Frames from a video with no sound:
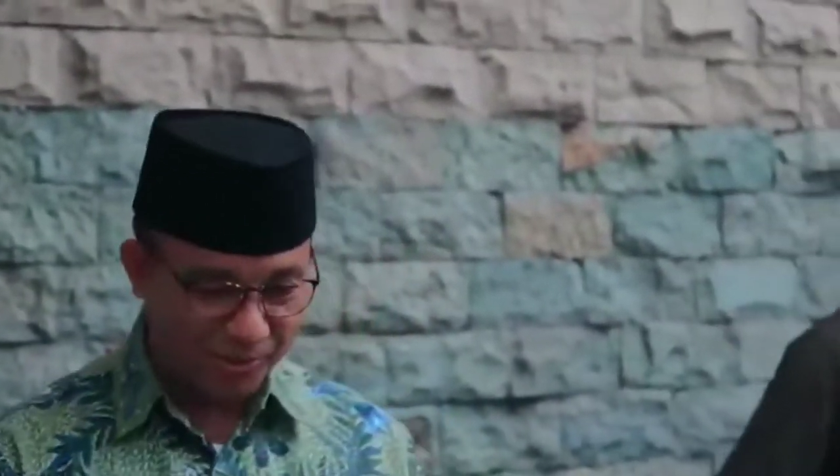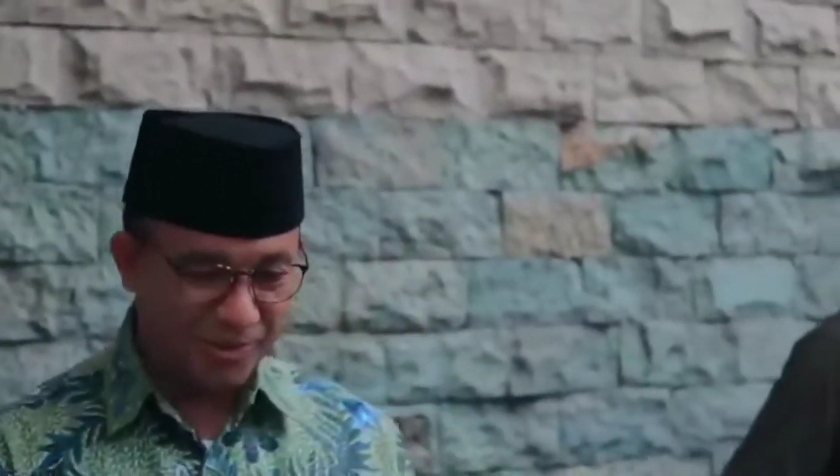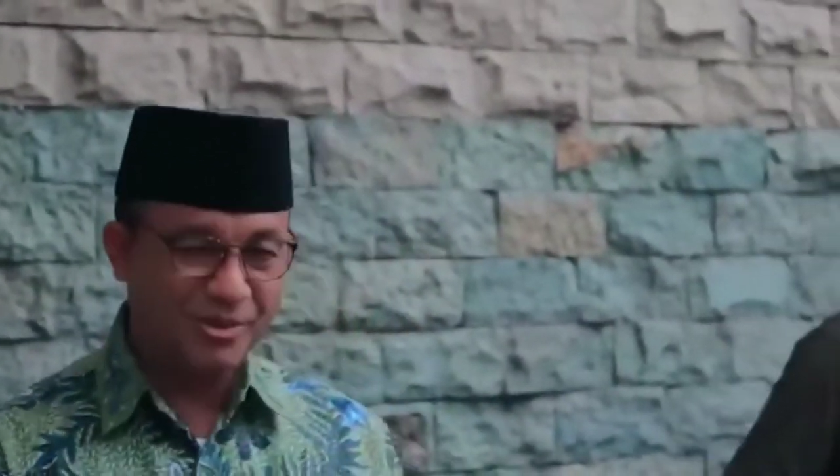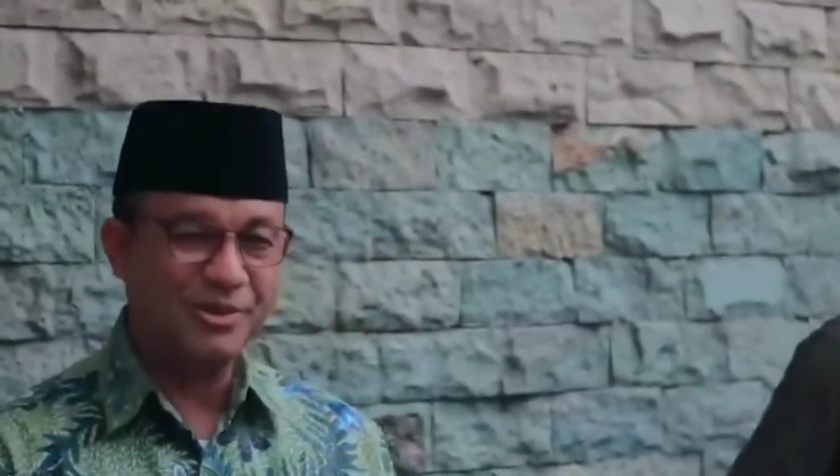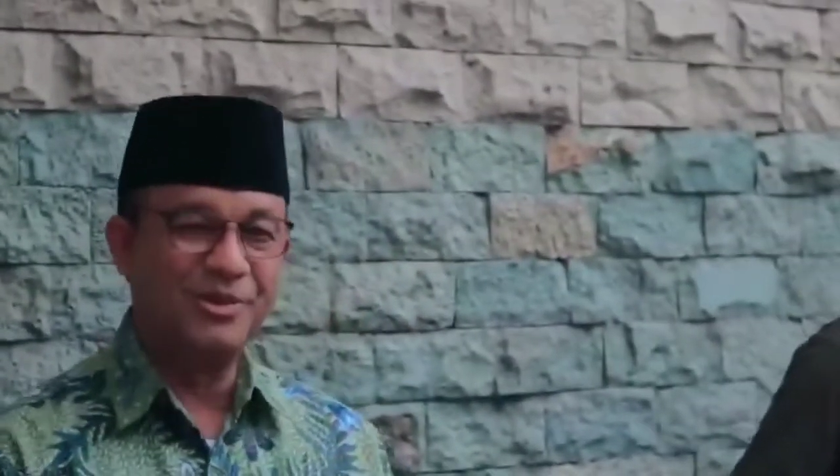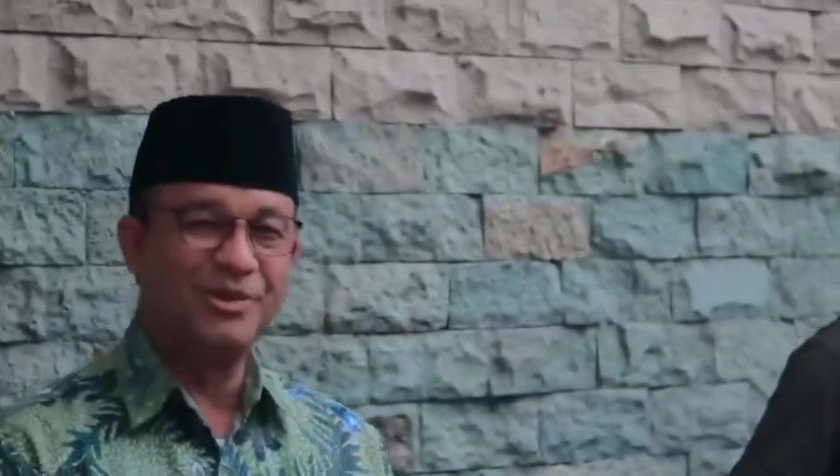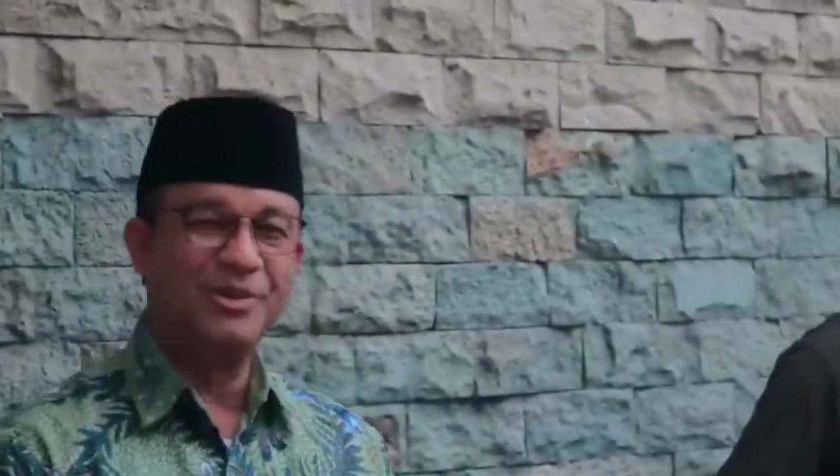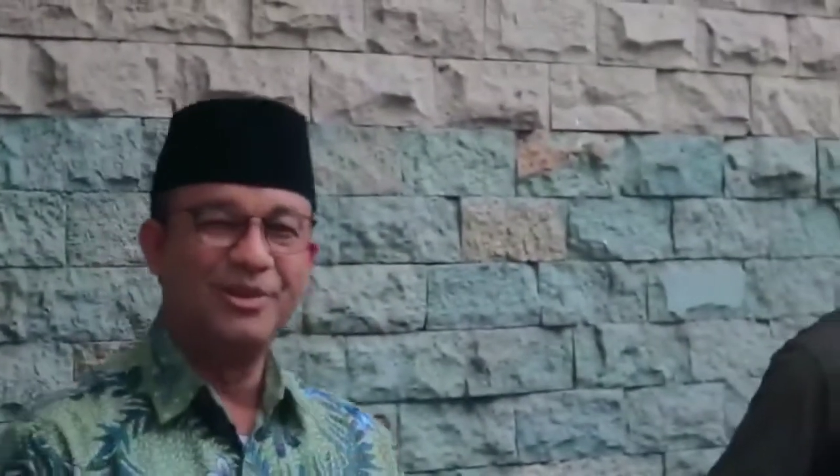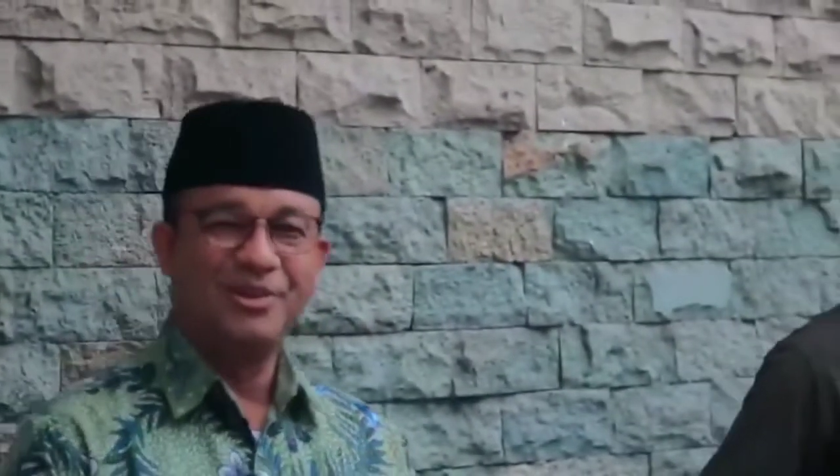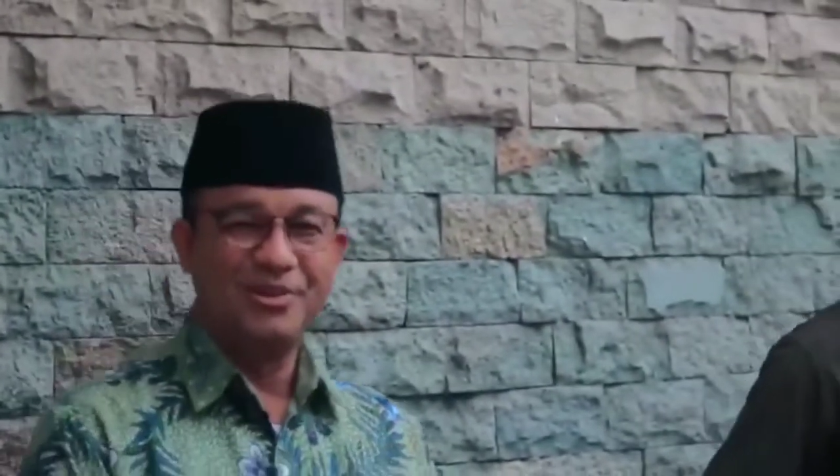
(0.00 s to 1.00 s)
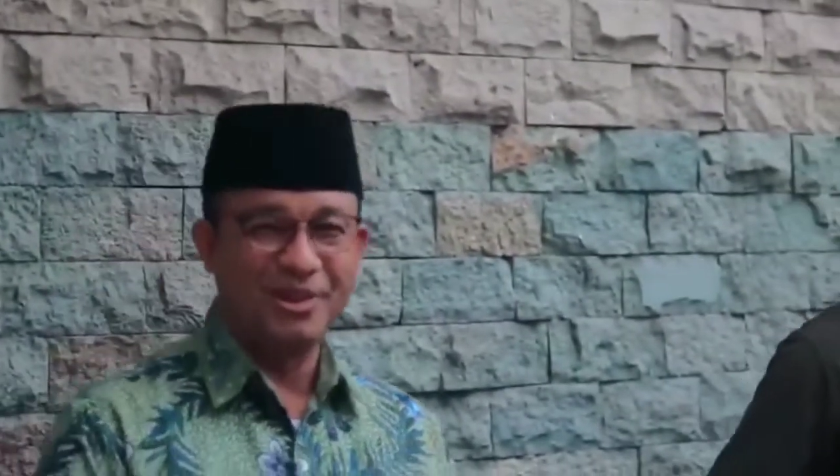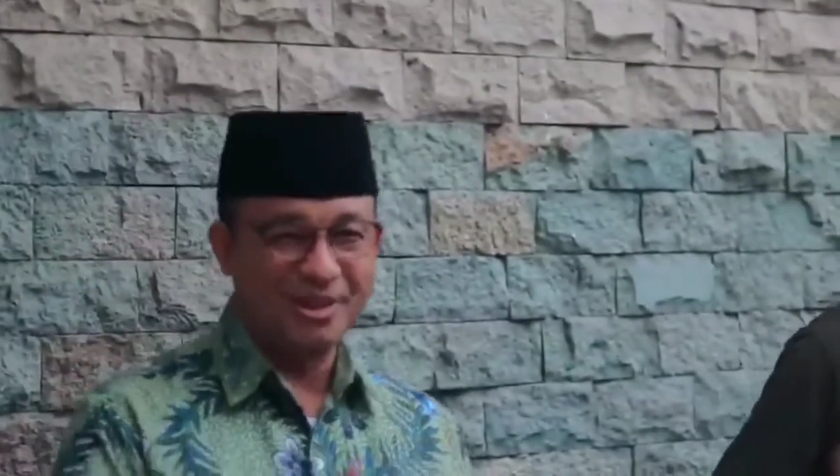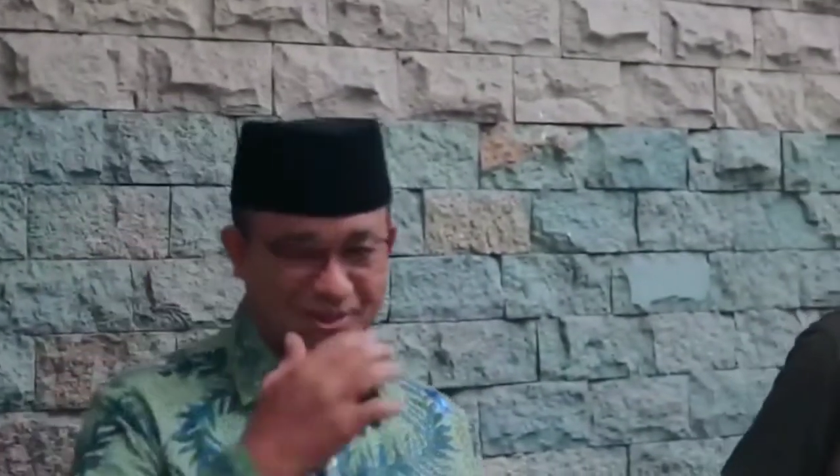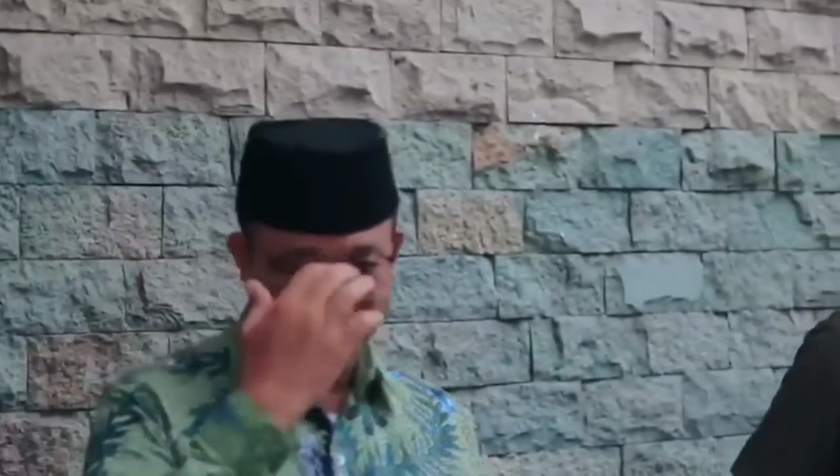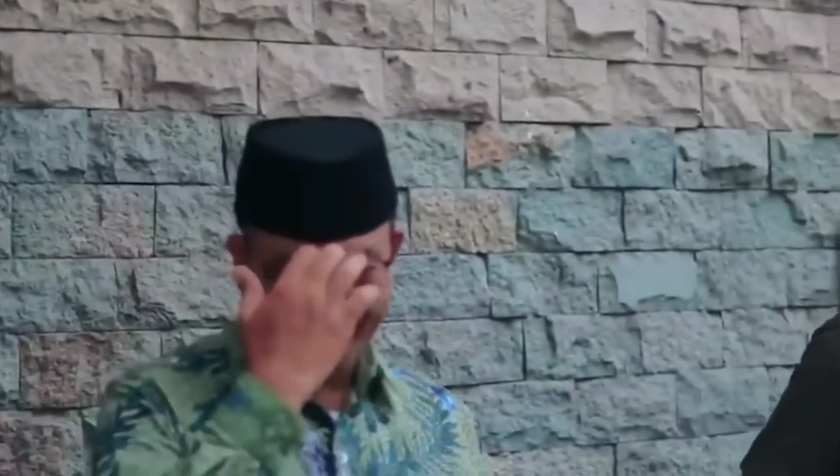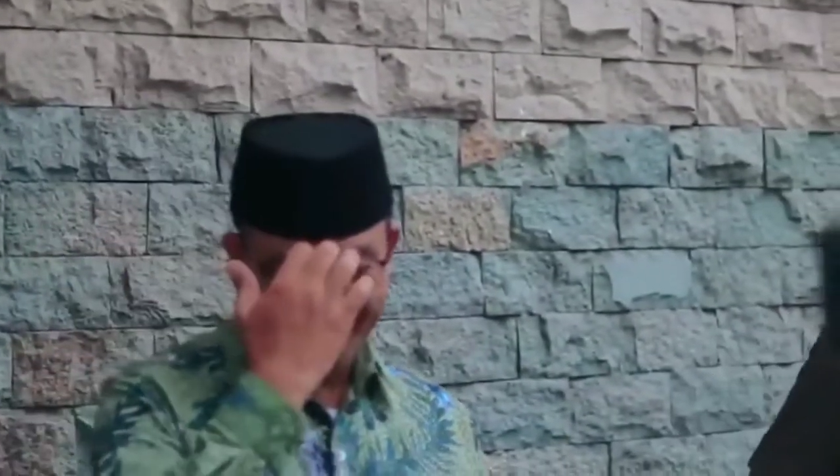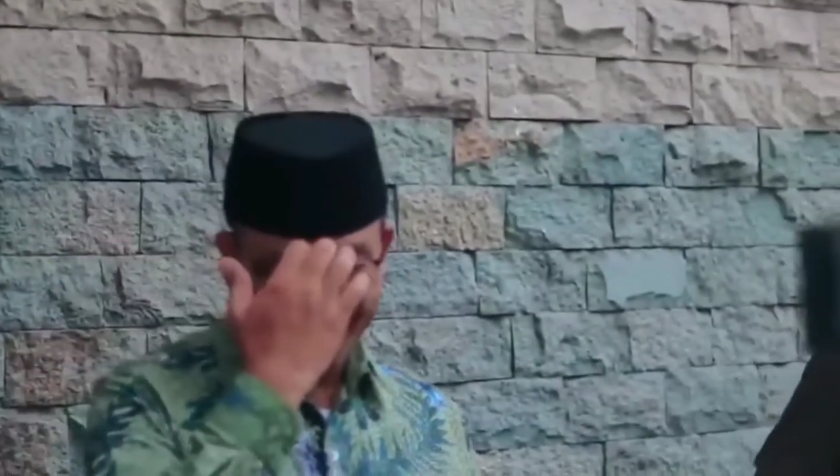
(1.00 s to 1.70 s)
sebagai Menteri Pendidikan